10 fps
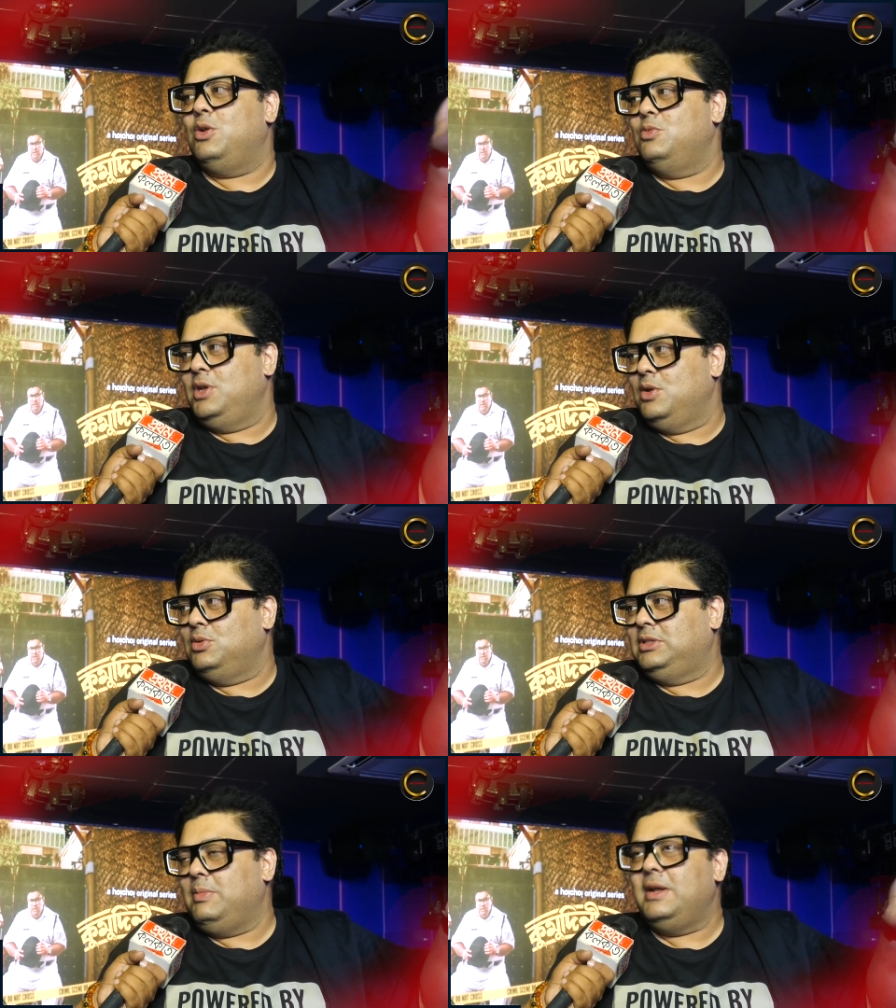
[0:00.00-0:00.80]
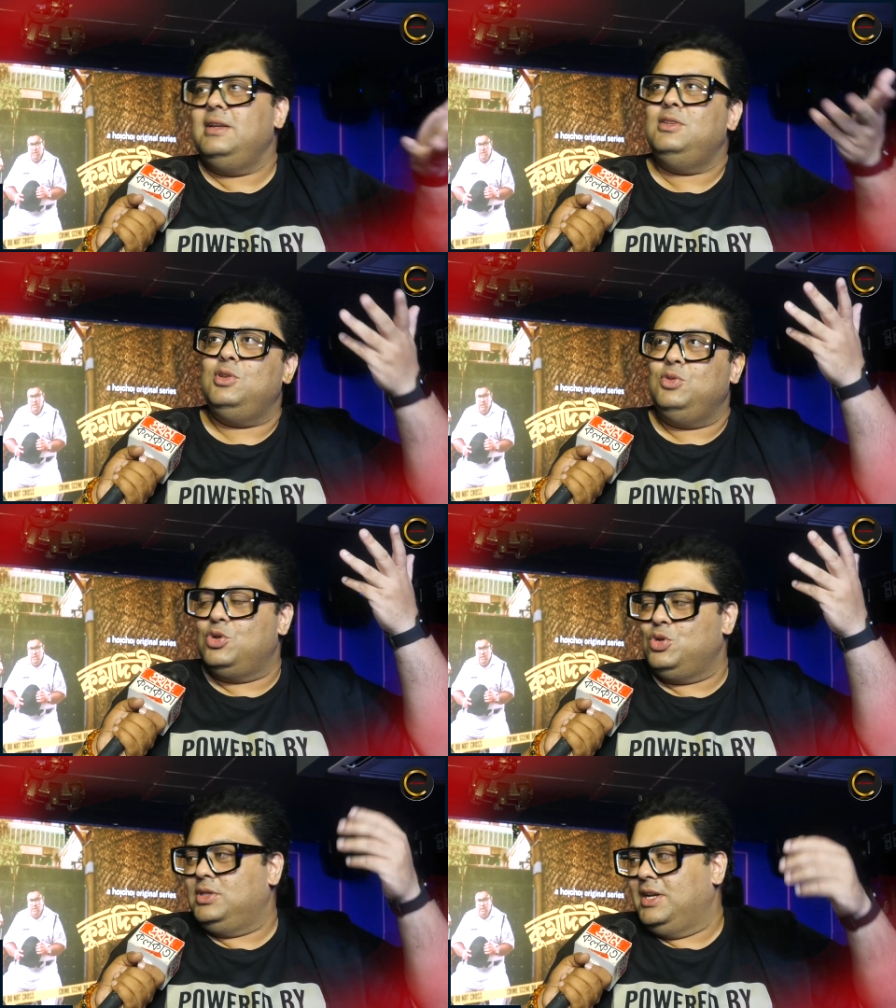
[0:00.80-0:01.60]
ভালো অভিনয় করতে পারেন নিশ্চয়ই
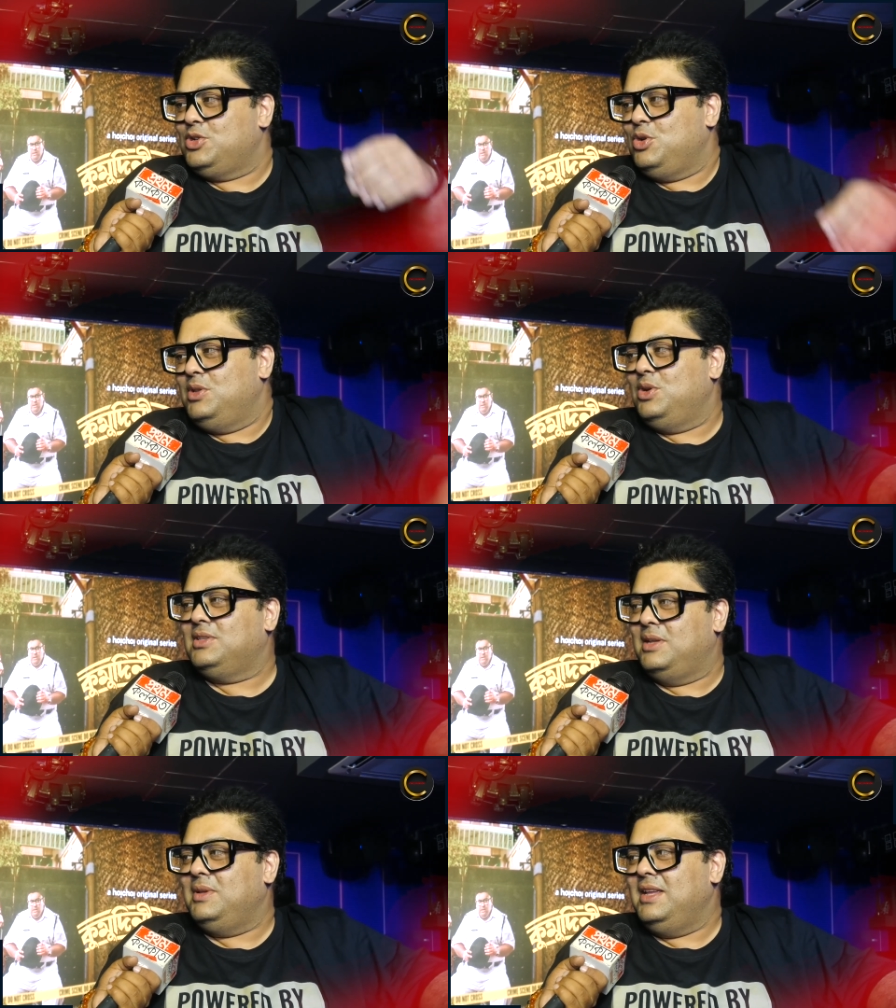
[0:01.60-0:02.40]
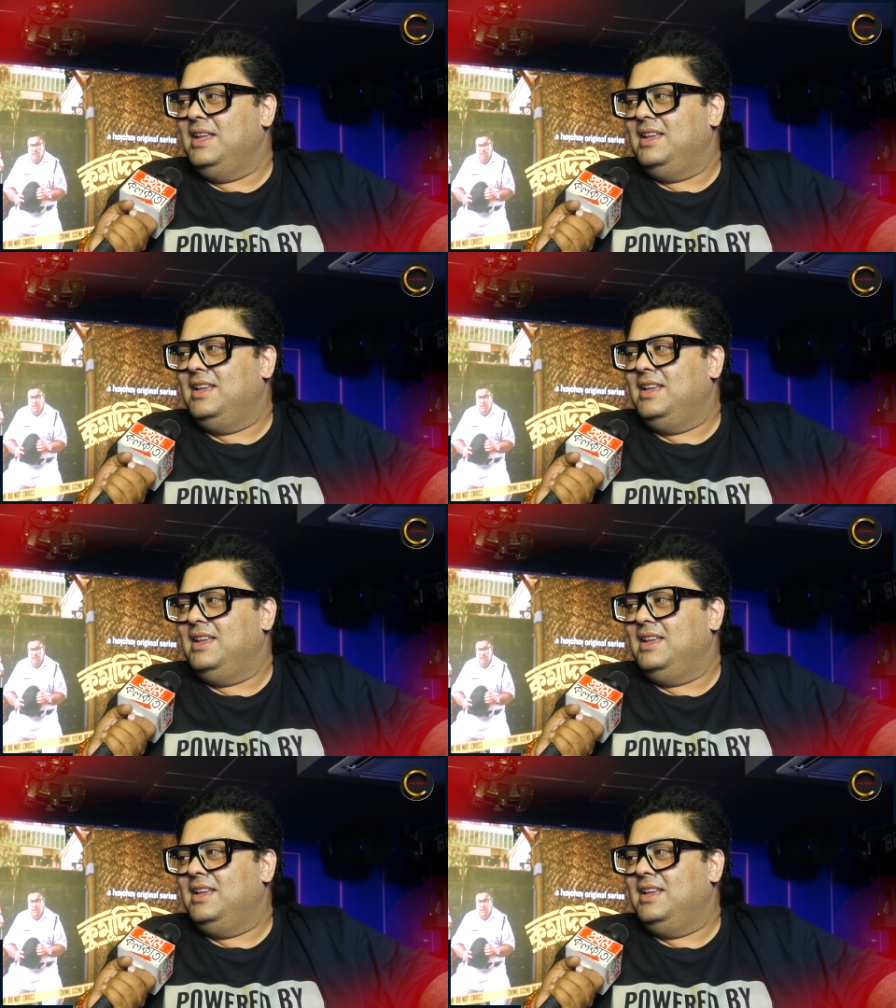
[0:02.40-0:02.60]
দর্শক তাকে সমদর দেবে